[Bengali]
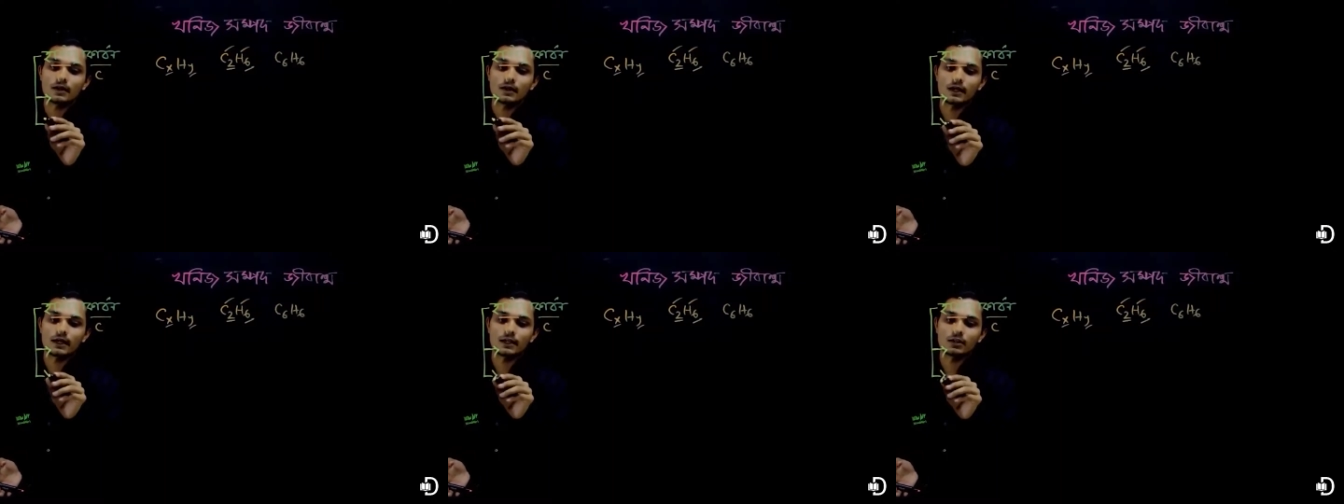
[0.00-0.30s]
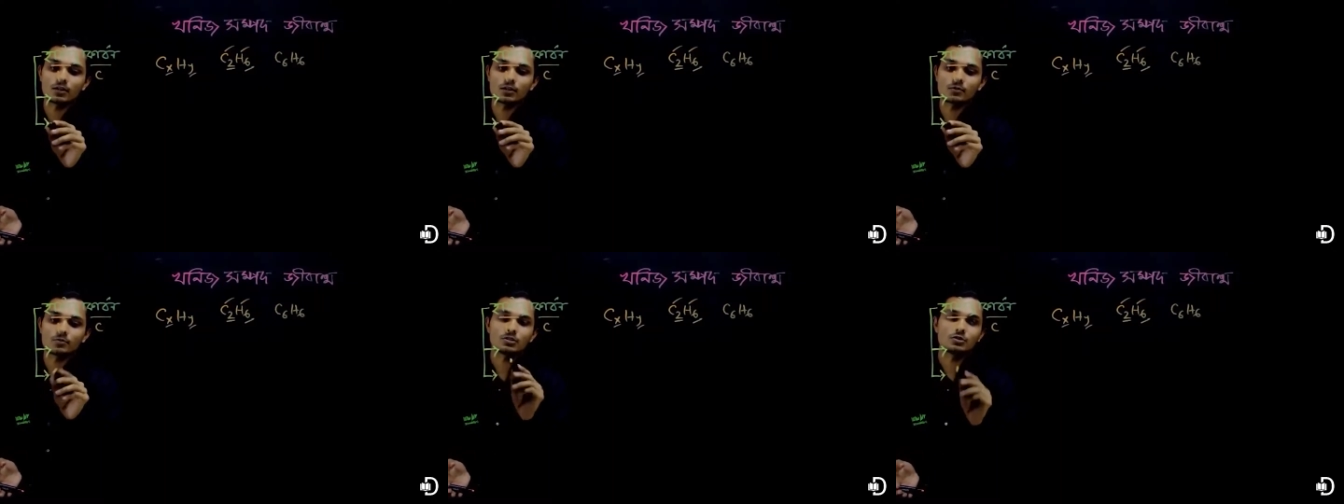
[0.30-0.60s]

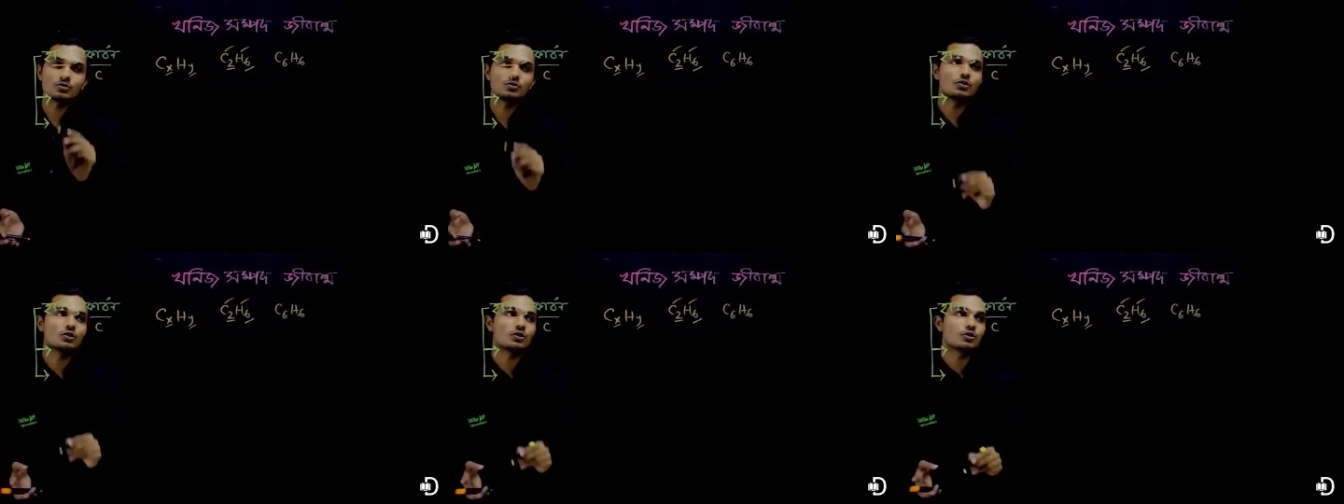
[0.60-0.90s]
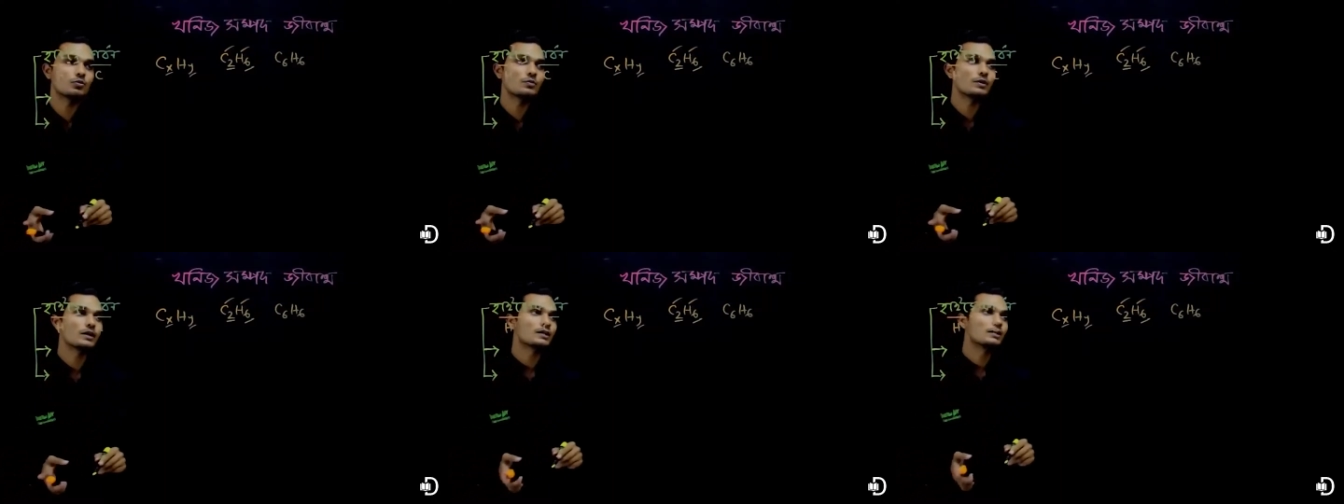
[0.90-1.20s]
হাইড্রোকার্বন হচ্ছে দুই
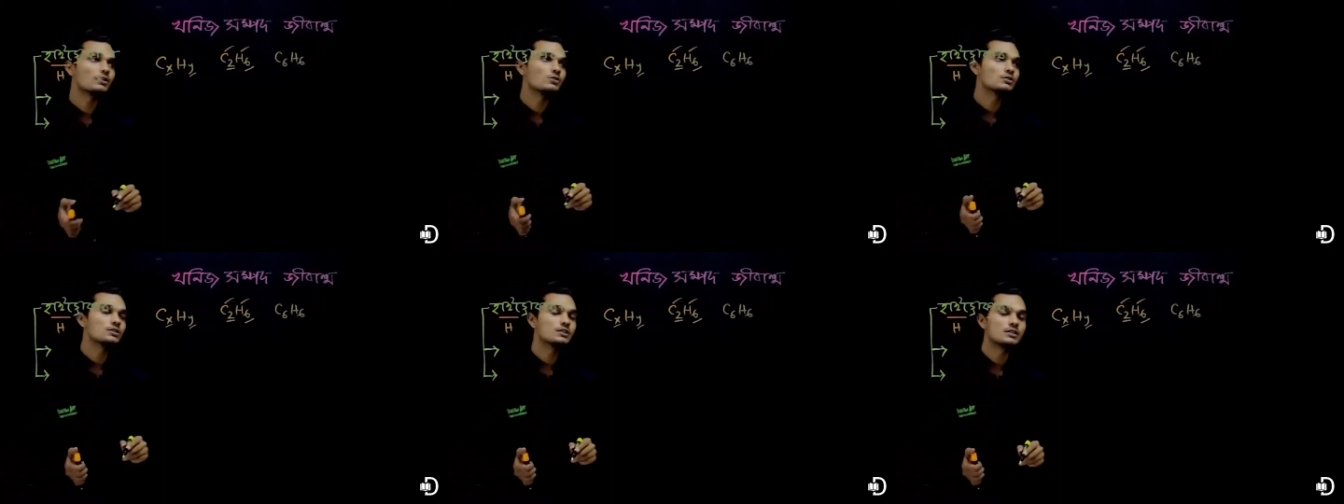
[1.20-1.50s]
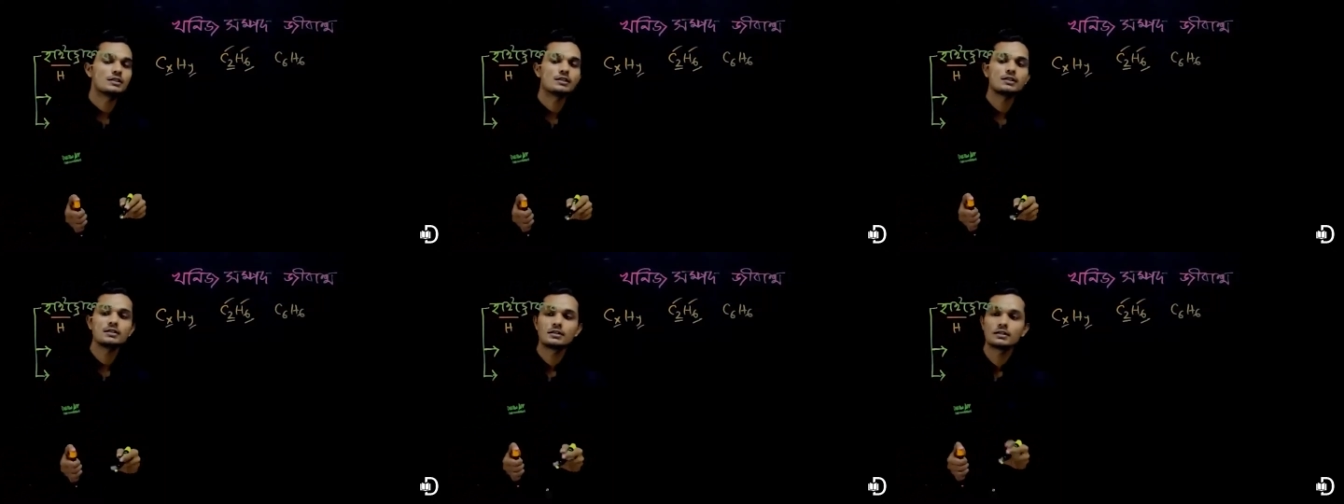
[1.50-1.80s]
রকম একটা
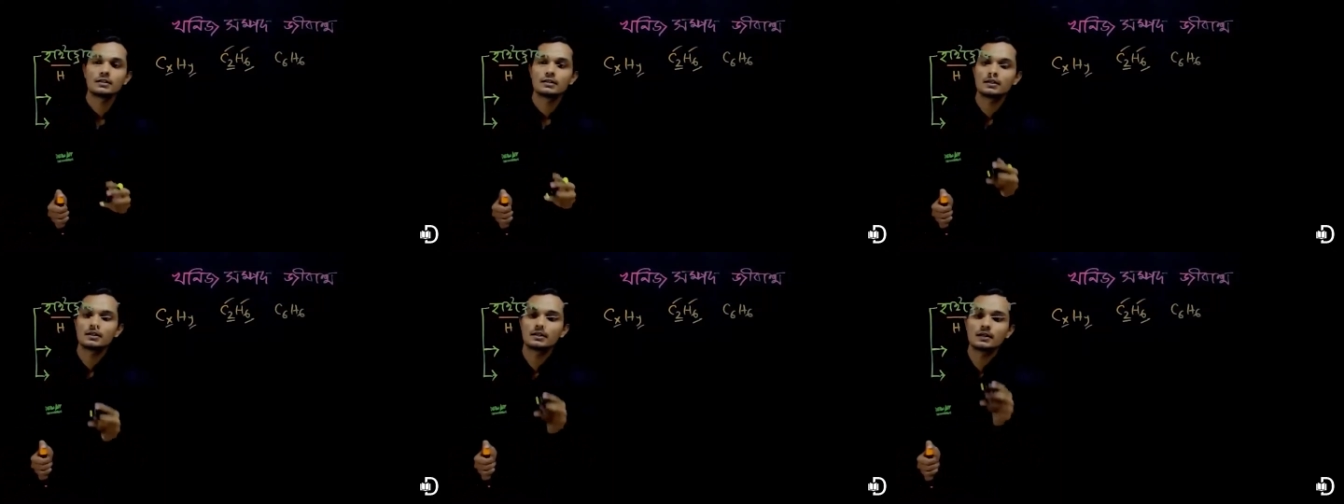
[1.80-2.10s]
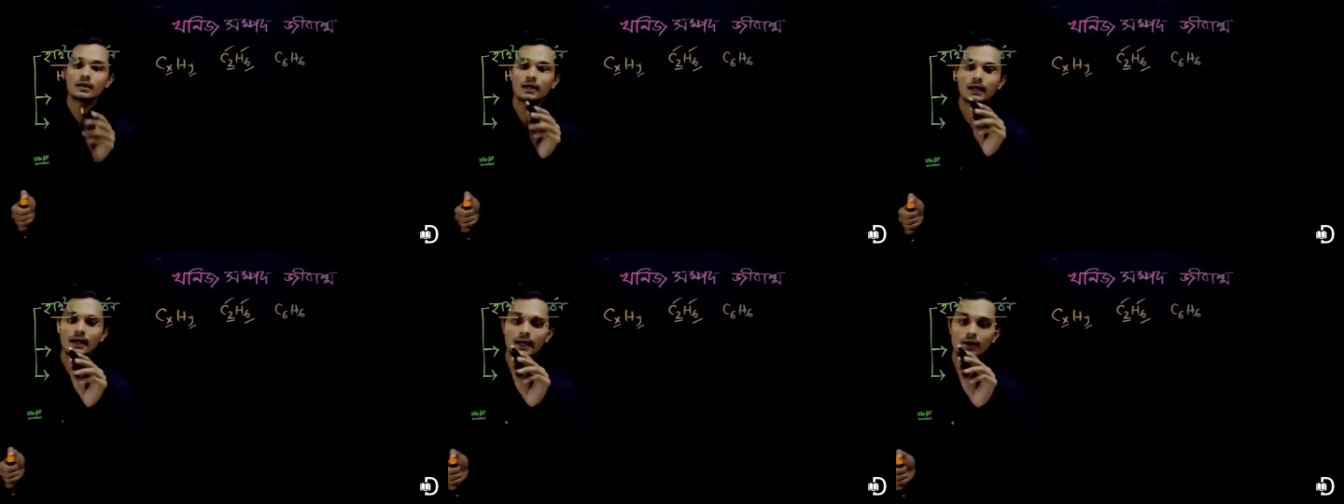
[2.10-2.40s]
হচ্ছে
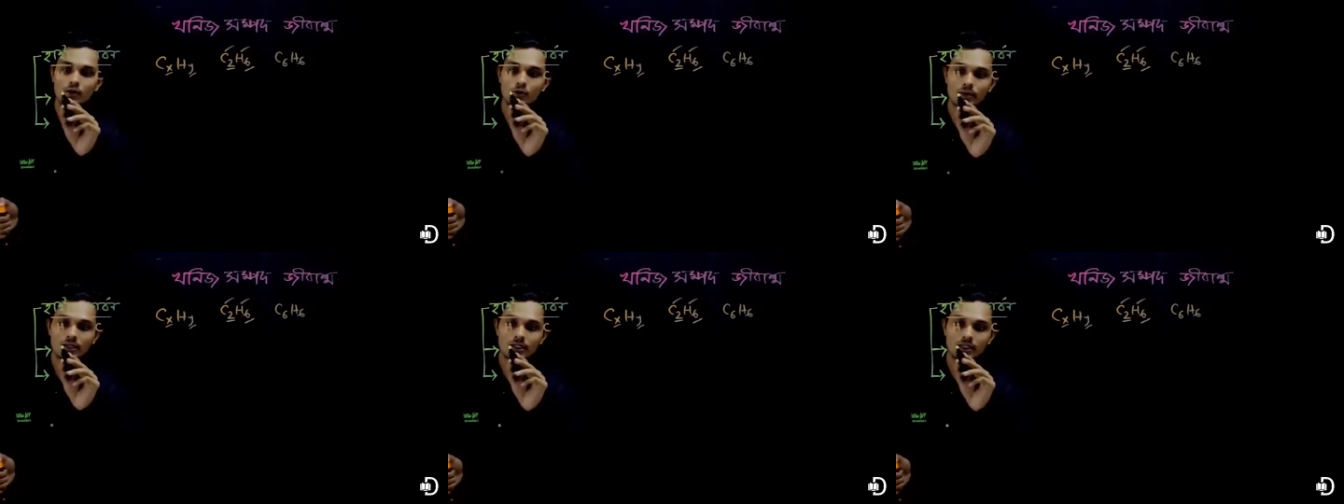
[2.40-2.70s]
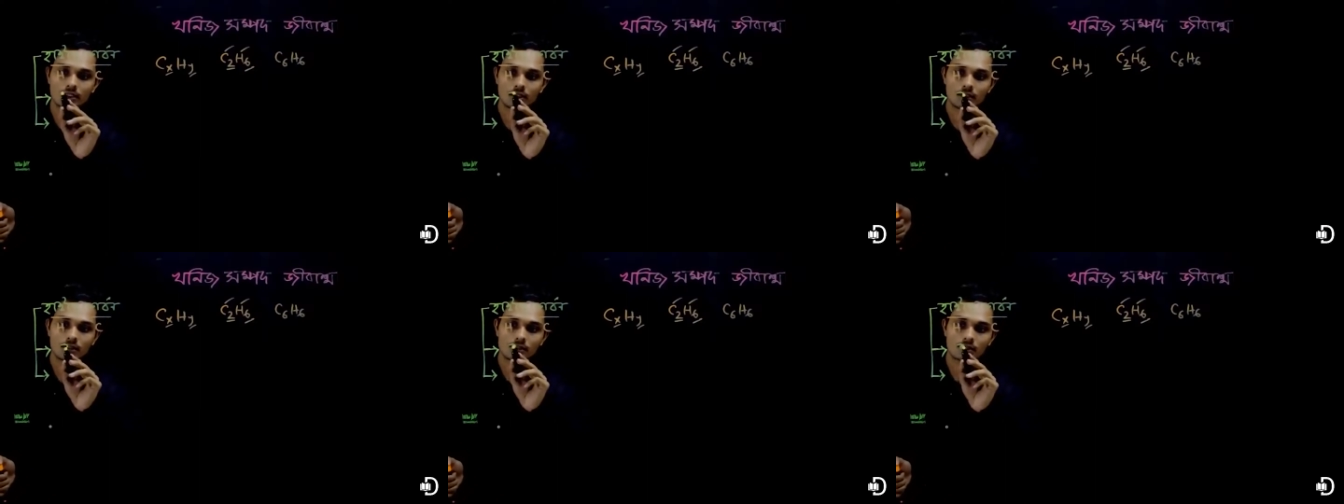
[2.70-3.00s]

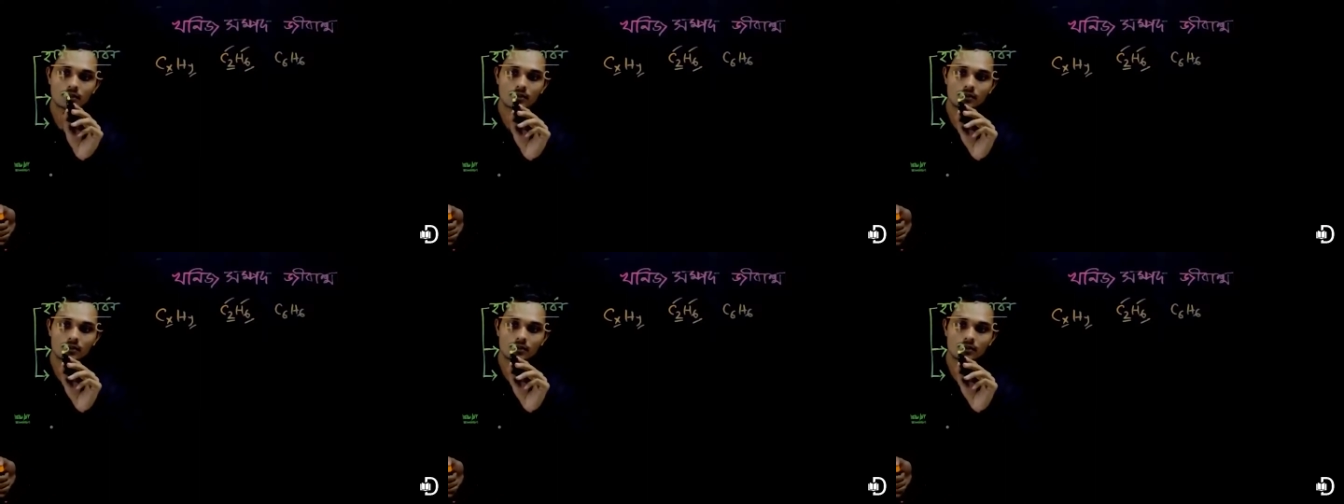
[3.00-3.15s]
অ্যারোমেটিক